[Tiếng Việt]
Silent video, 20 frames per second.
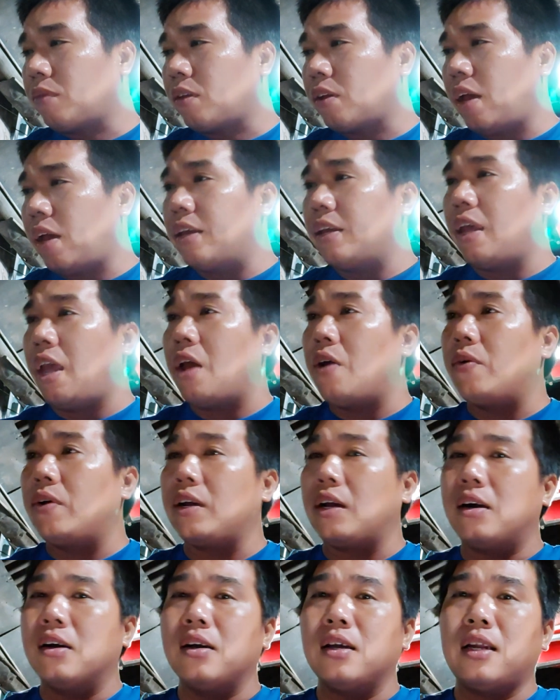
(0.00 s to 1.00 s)
thì nhiều
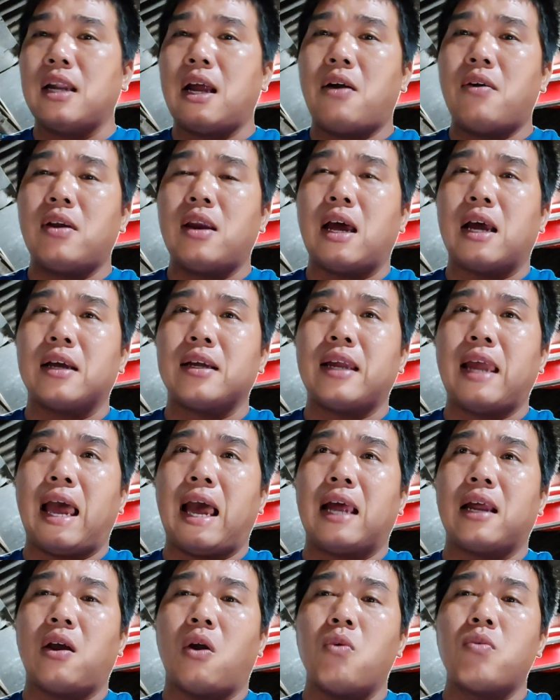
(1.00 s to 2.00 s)
người nói là con
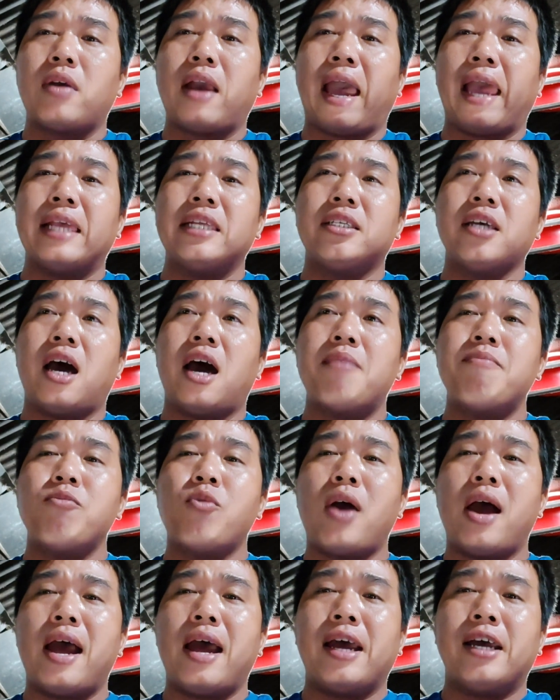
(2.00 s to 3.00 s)
gà ngủ cây sớm
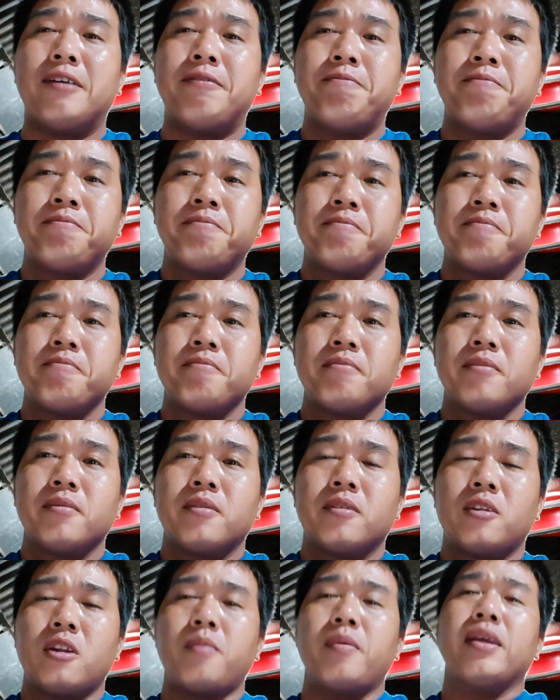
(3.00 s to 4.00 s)
quá
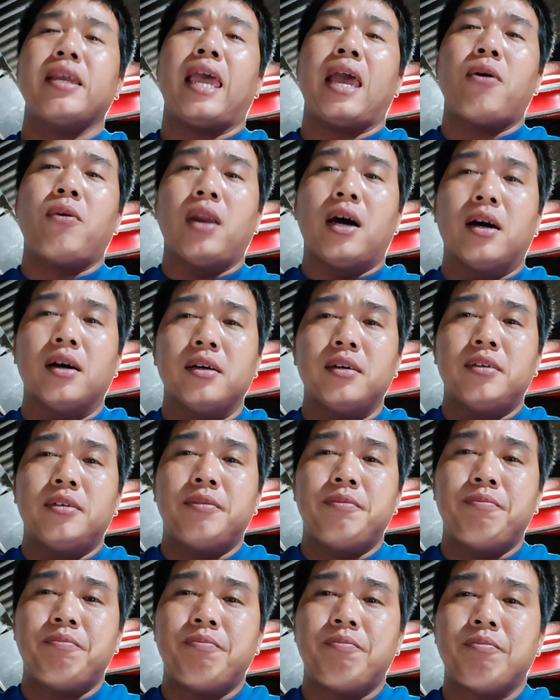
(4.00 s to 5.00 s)
nó bị dẹo lường
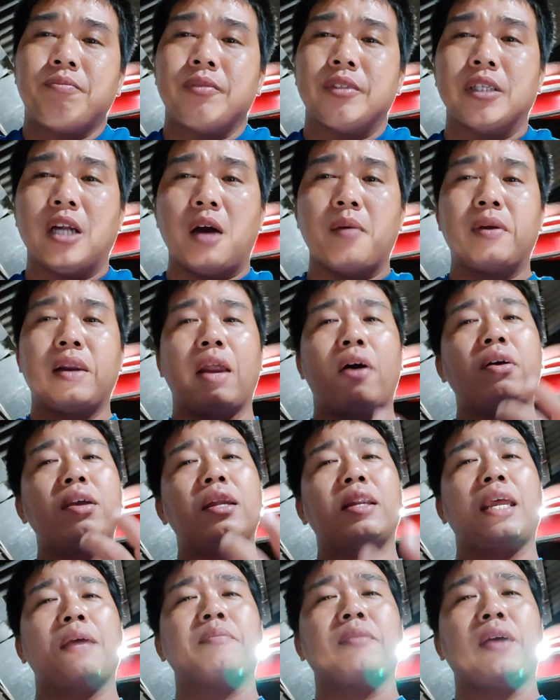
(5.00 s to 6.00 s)
rồi mình nói cho
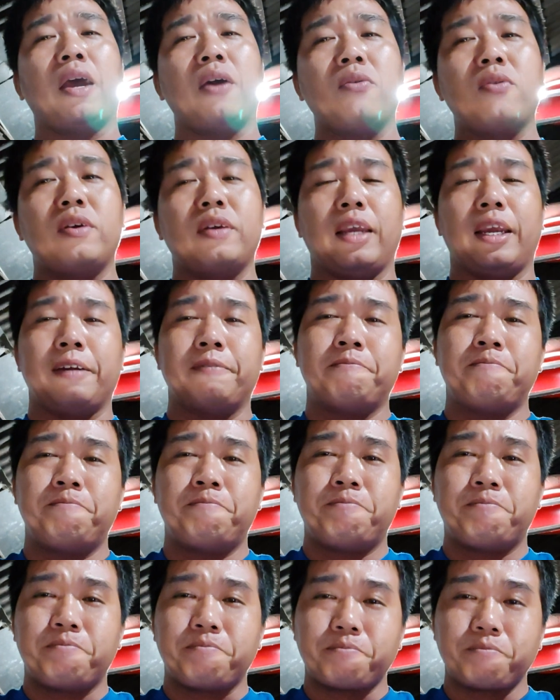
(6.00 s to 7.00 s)
anh em hiểu nó gì
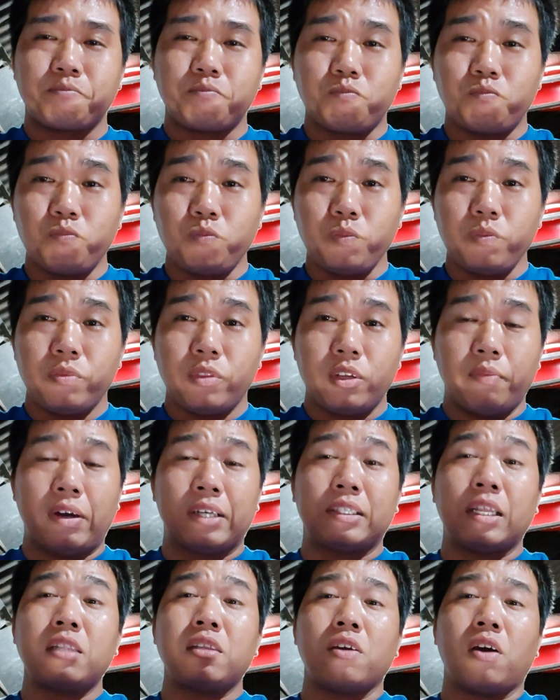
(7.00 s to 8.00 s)
mình
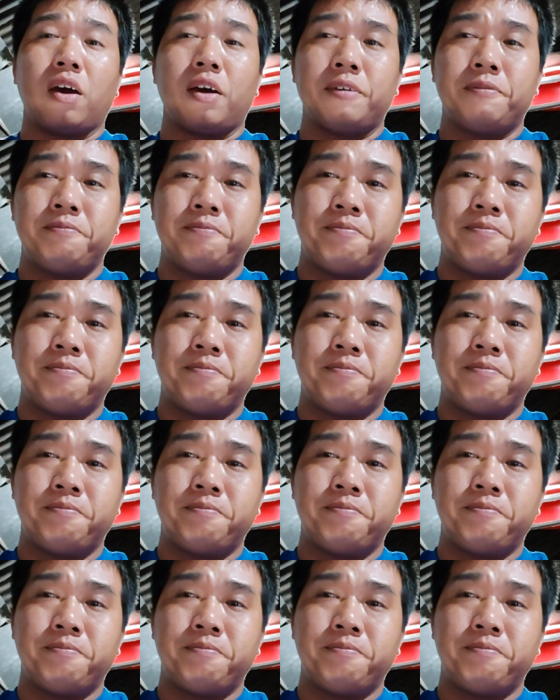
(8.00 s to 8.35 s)
phân tích cho